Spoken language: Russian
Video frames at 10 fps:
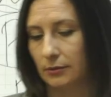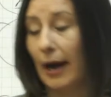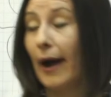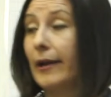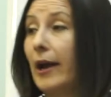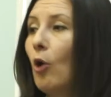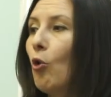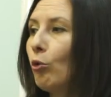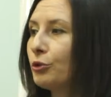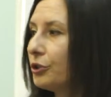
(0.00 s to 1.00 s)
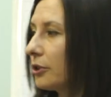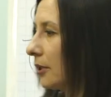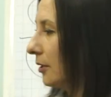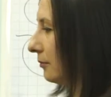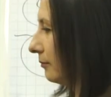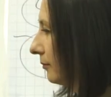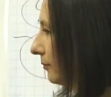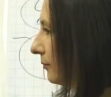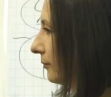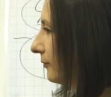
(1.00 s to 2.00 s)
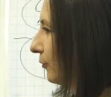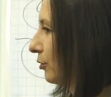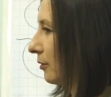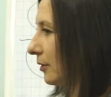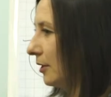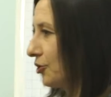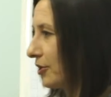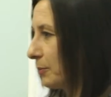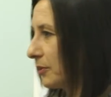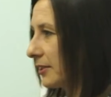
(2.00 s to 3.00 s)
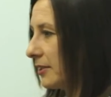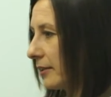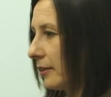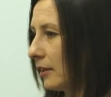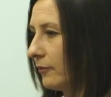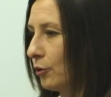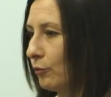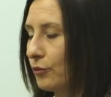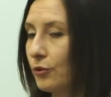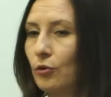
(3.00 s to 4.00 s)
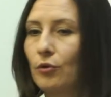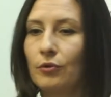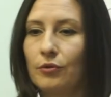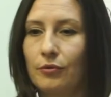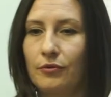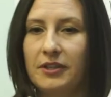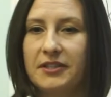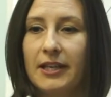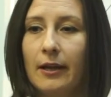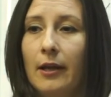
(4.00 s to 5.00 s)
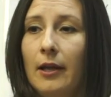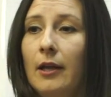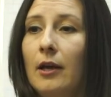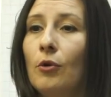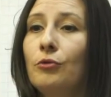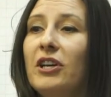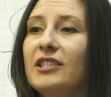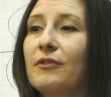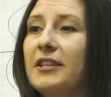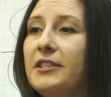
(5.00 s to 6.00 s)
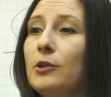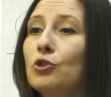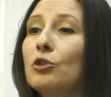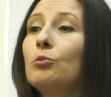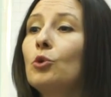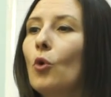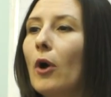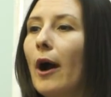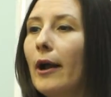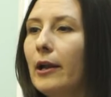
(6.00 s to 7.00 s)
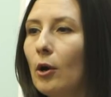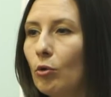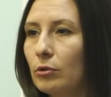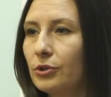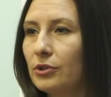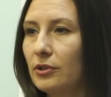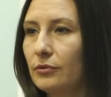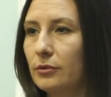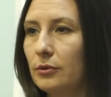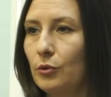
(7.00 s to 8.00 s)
а холдинг вот я сейчас сознательно говорю вот в такой вот версии, у нас в России очень много а холдингов.